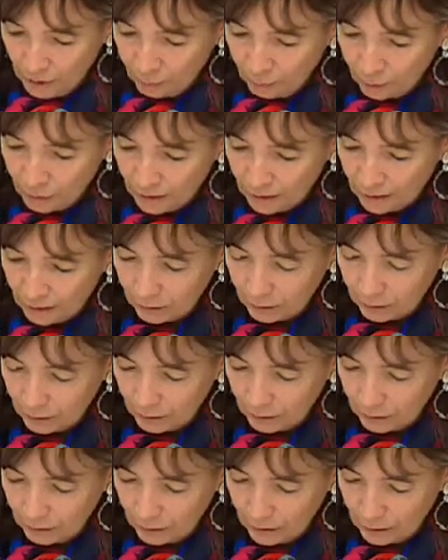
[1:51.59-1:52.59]
Vous dire
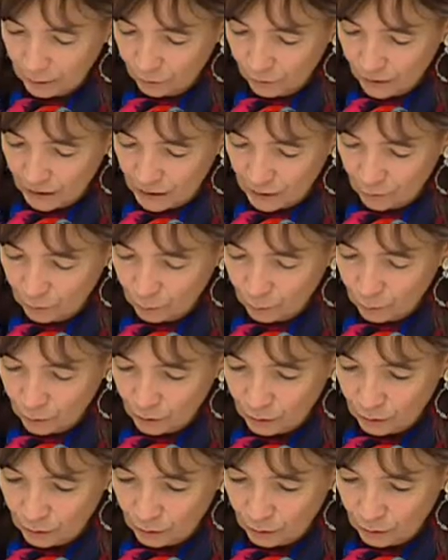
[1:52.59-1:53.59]
que
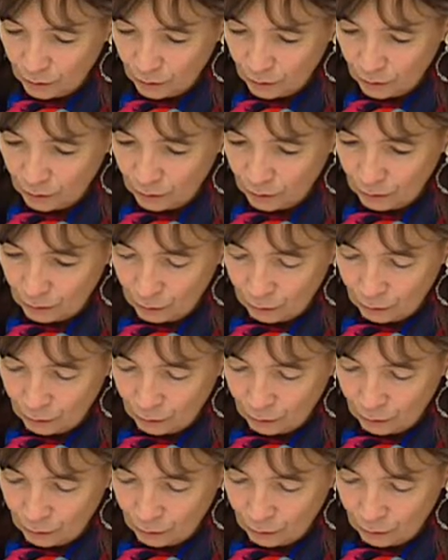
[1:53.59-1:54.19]
effectivement, euh,